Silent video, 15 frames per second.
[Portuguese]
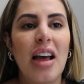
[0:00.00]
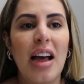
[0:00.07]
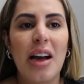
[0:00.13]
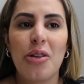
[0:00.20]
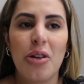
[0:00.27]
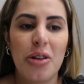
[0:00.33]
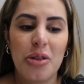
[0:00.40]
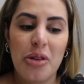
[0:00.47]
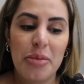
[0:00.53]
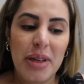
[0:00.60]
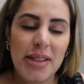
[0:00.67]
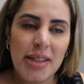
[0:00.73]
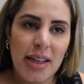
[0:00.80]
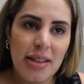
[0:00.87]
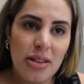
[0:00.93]
Agora, com a
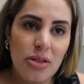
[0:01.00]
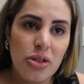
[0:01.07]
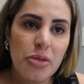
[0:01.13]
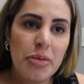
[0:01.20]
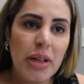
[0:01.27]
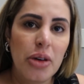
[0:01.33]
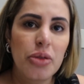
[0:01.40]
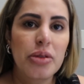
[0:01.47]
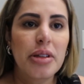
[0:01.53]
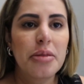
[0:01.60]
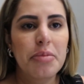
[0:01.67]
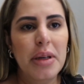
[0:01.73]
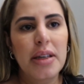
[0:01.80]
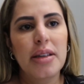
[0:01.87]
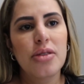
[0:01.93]
minha saída do hospital, eu
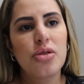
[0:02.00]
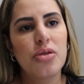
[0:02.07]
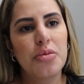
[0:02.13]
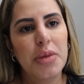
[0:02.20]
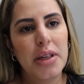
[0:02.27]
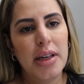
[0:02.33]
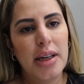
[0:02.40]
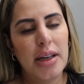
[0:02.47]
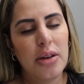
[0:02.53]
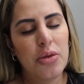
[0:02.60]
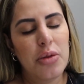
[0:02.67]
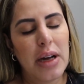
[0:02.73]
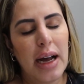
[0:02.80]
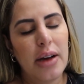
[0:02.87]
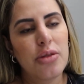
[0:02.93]
também assumi a,
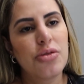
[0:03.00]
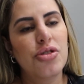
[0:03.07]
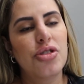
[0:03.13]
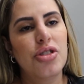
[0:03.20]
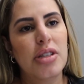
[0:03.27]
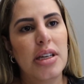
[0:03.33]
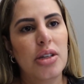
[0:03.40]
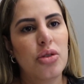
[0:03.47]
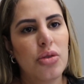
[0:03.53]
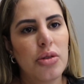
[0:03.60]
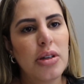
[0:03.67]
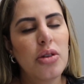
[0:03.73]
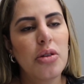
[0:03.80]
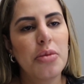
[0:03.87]
o cargo de diretora